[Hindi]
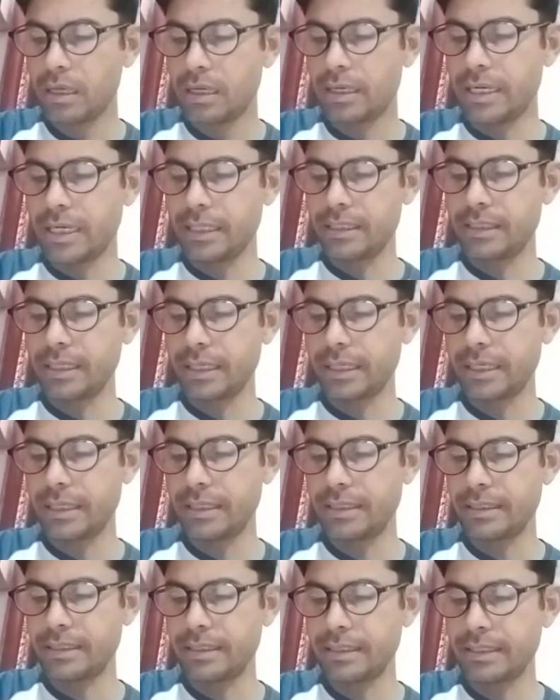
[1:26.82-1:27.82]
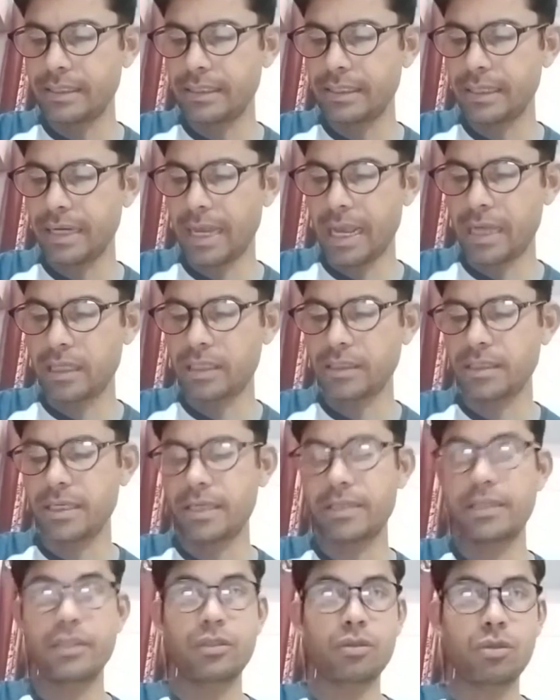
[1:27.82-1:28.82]
लेडी सेकेंड
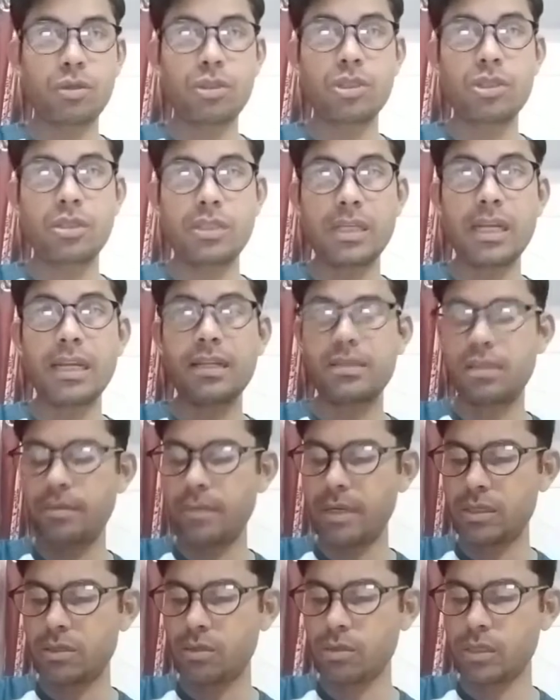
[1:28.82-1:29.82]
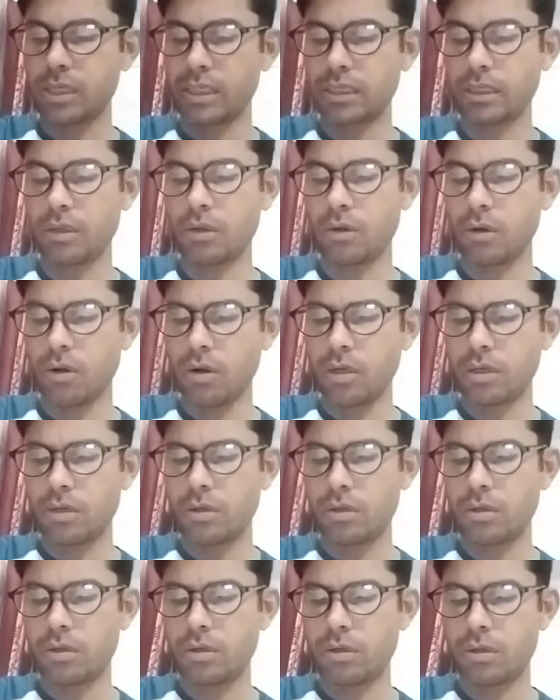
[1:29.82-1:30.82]
एग्रीटेटेड कुछ जलन सी महसूस करते हो ओ
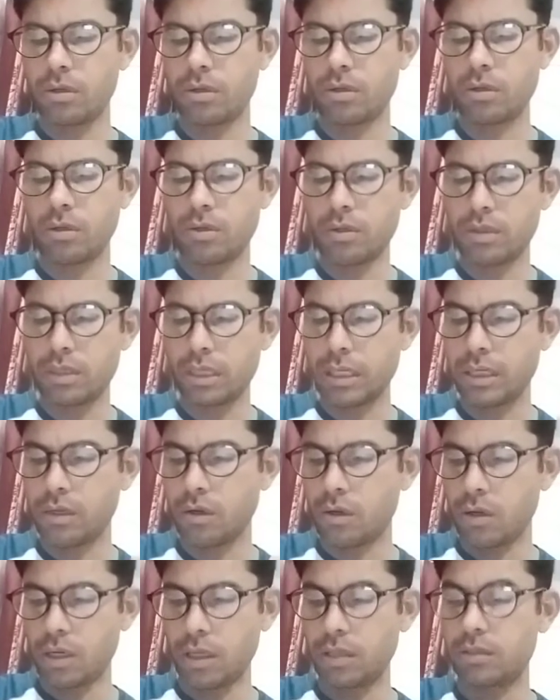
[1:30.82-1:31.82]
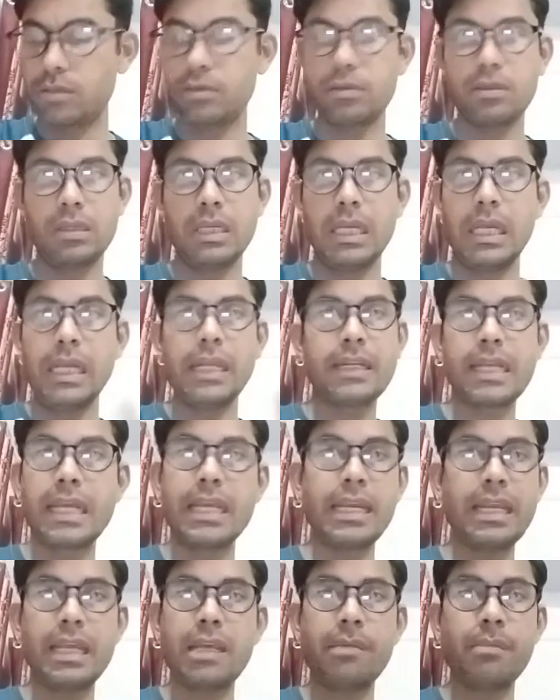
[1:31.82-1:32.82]
नो नो नो नॉट एट ऑल
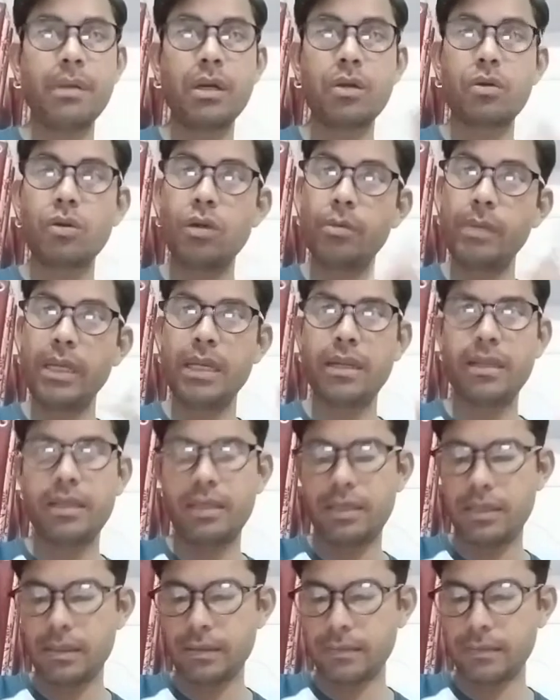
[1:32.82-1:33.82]
नहीं नहीं बिल्कुल भी नहीं